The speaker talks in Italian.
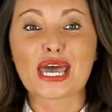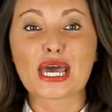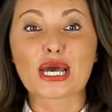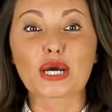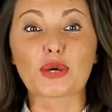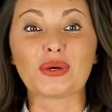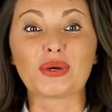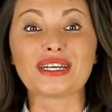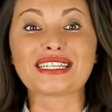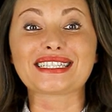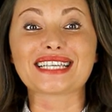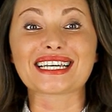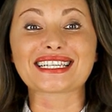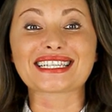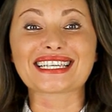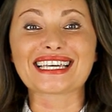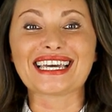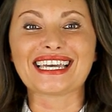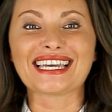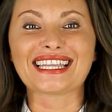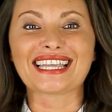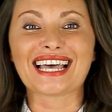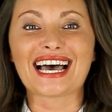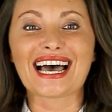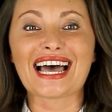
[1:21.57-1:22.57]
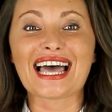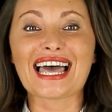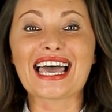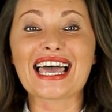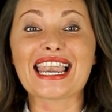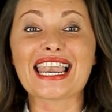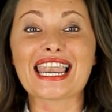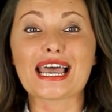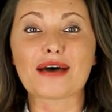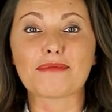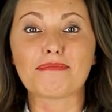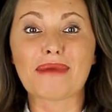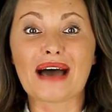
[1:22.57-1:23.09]
Questa scheda è
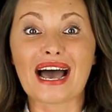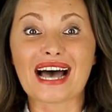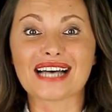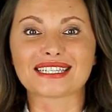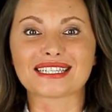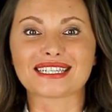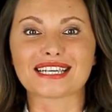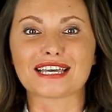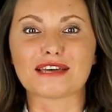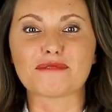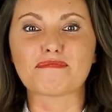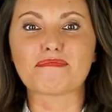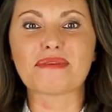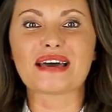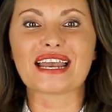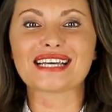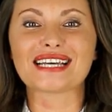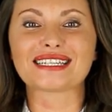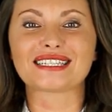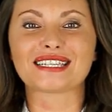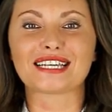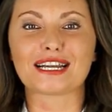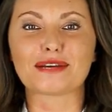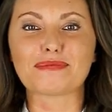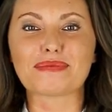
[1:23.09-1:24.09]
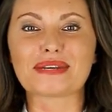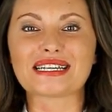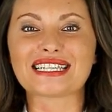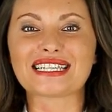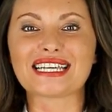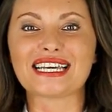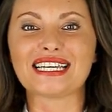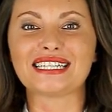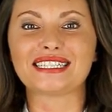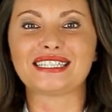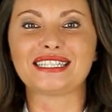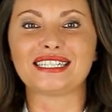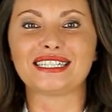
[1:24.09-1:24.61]
la base per essere
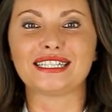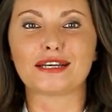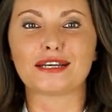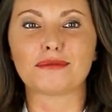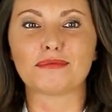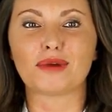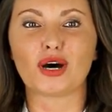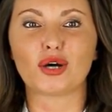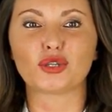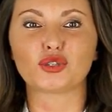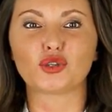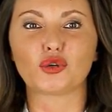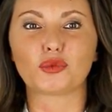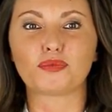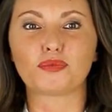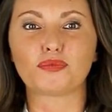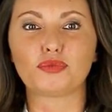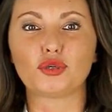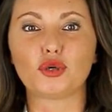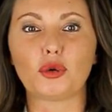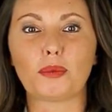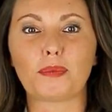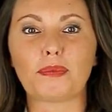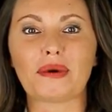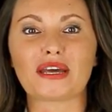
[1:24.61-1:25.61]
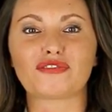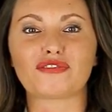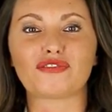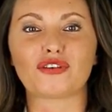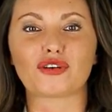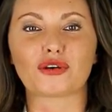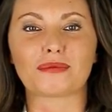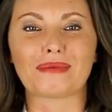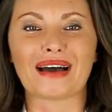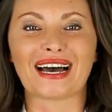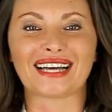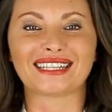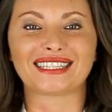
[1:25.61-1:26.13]
presenti nel modo più
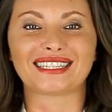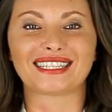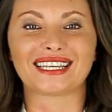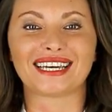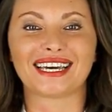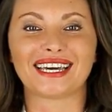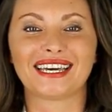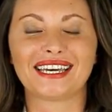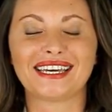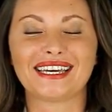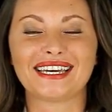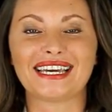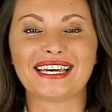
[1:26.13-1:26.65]
performante